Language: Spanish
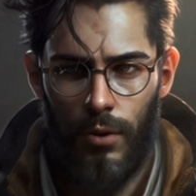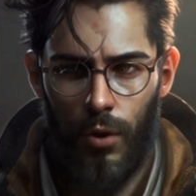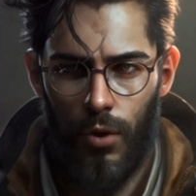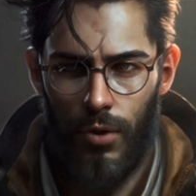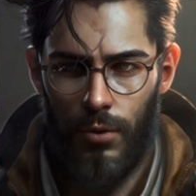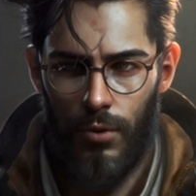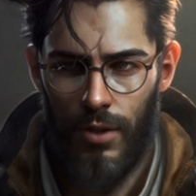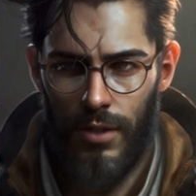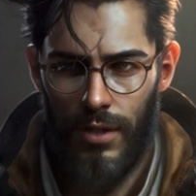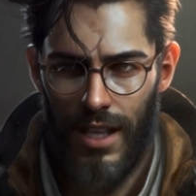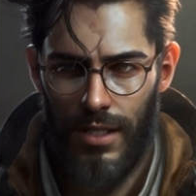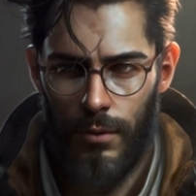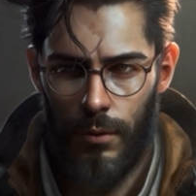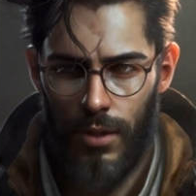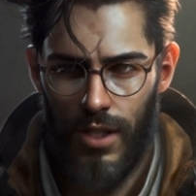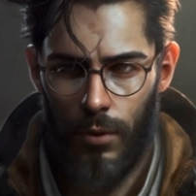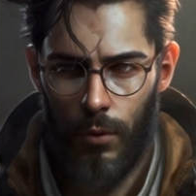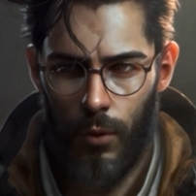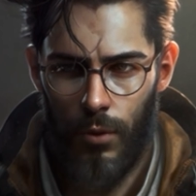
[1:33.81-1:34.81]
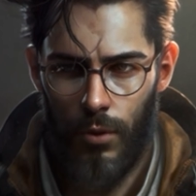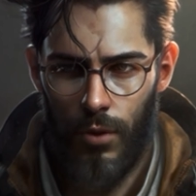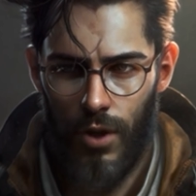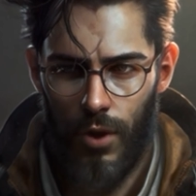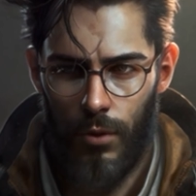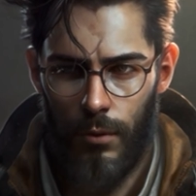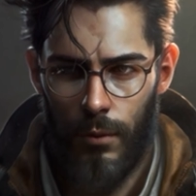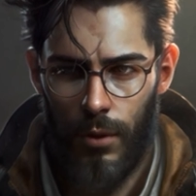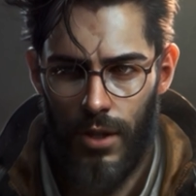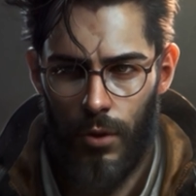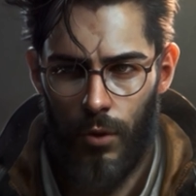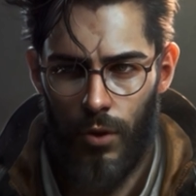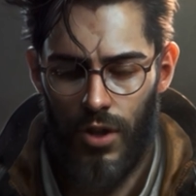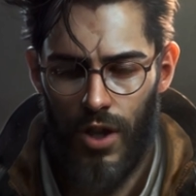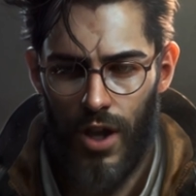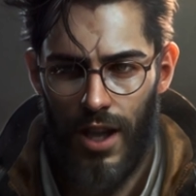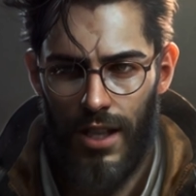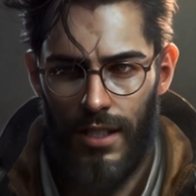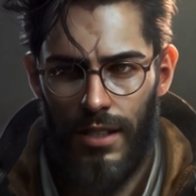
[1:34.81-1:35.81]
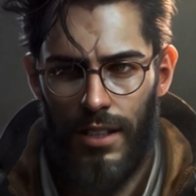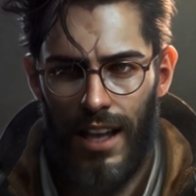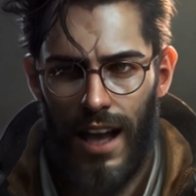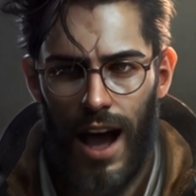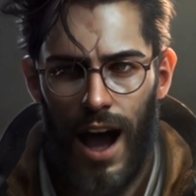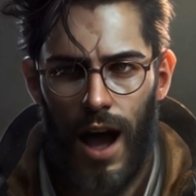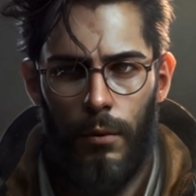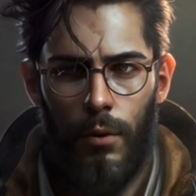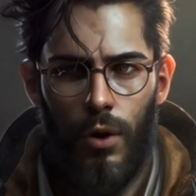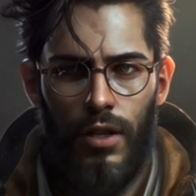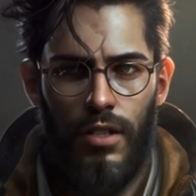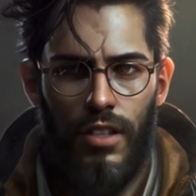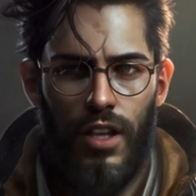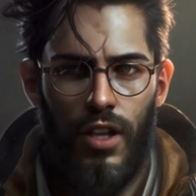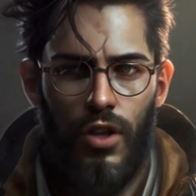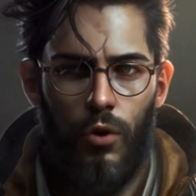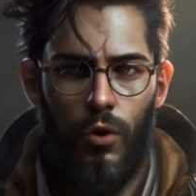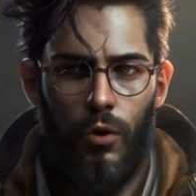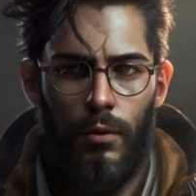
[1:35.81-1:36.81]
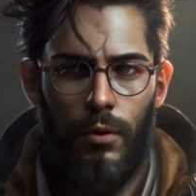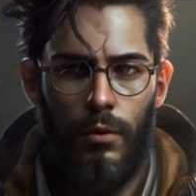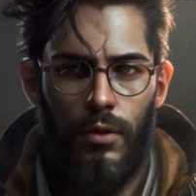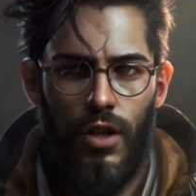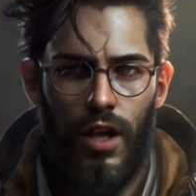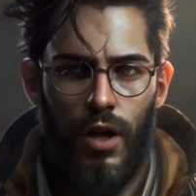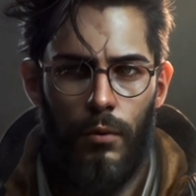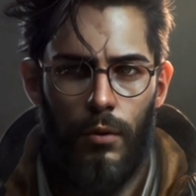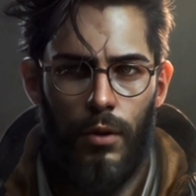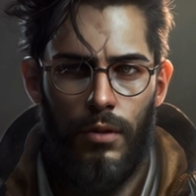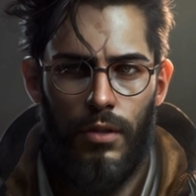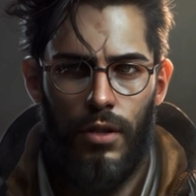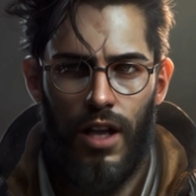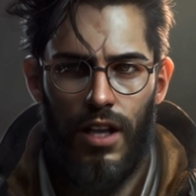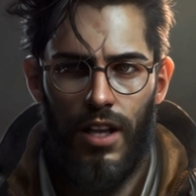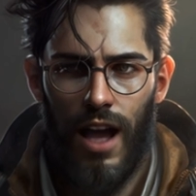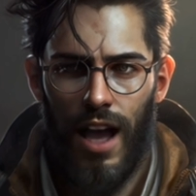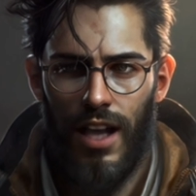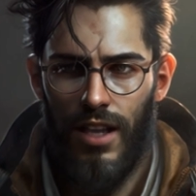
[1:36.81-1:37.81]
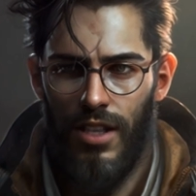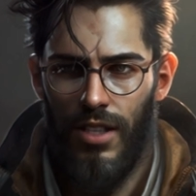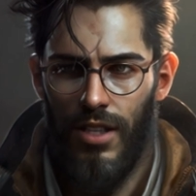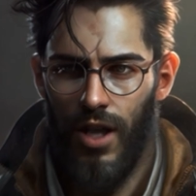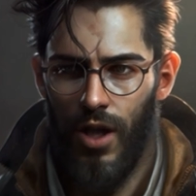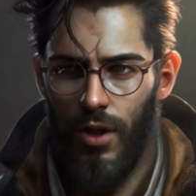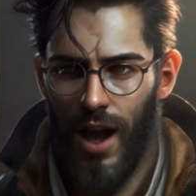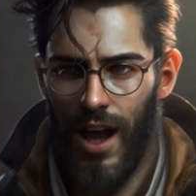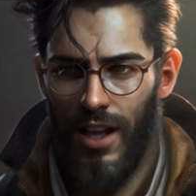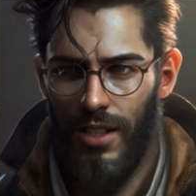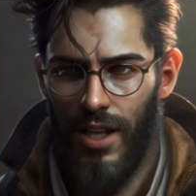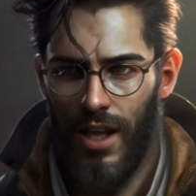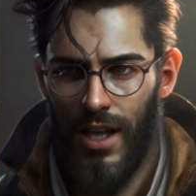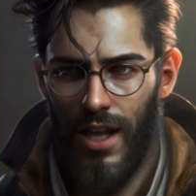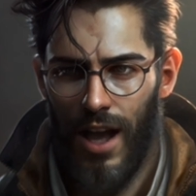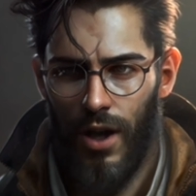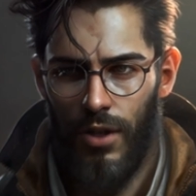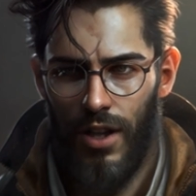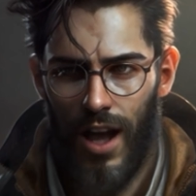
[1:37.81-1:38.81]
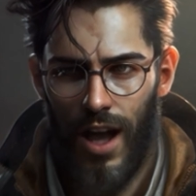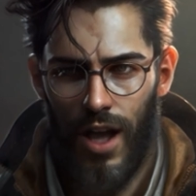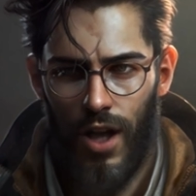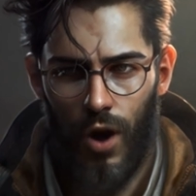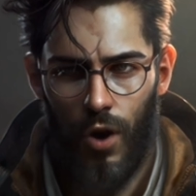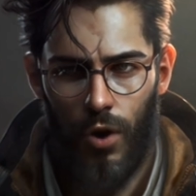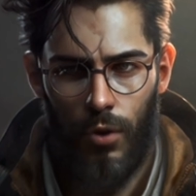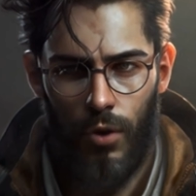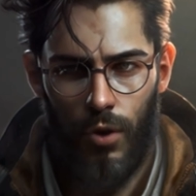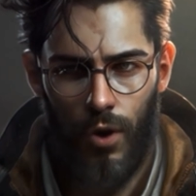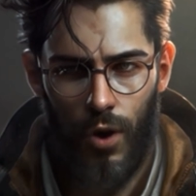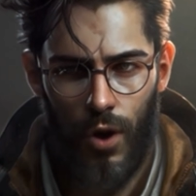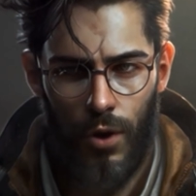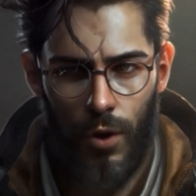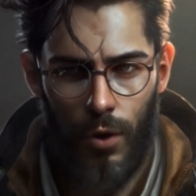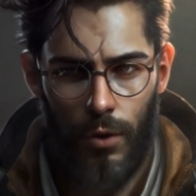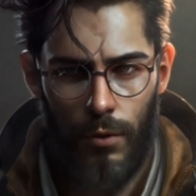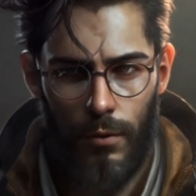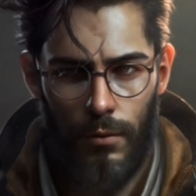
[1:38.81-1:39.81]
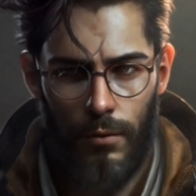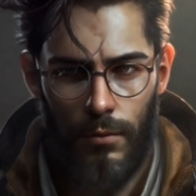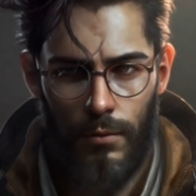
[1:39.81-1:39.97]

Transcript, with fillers: Los fantasmas se volvieron más hostiles, apareciendo repentinamente en cada esquina y en cada callejón oscuro.